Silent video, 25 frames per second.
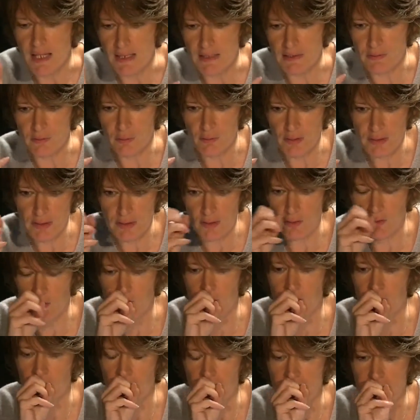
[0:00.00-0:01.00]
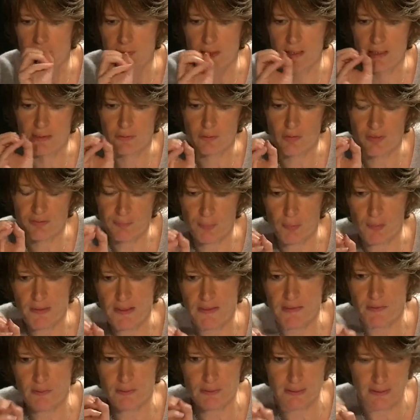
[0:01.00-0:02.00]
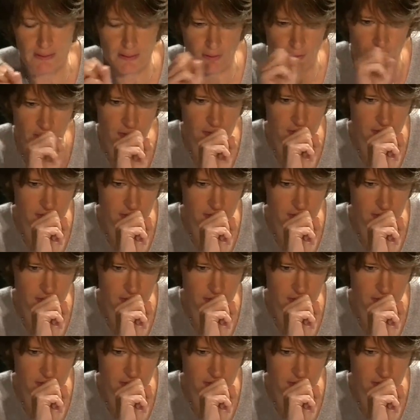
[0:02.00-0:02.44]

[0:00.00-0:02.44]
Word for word: elles doivent, porter sur des